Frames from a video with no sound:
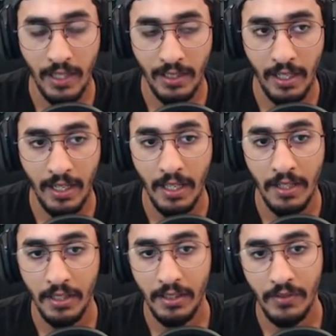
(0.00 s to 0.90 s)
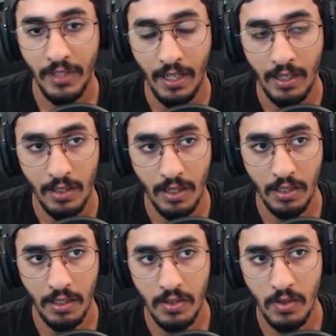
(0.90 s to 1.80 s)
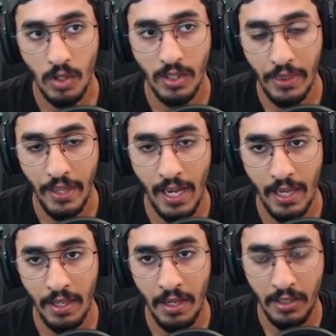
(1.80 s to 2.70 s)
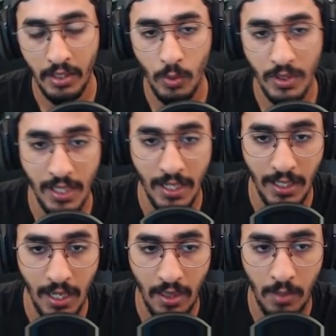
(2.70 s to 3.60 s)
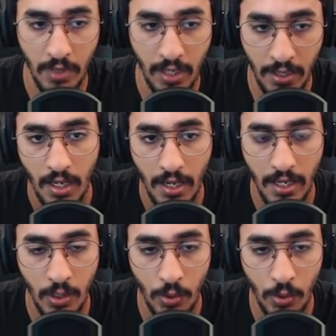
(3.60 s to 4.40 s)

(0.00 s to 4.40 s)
طريقه انك تفتح السلوت الثالث انك تتوجه الى هذا المكان اللي هو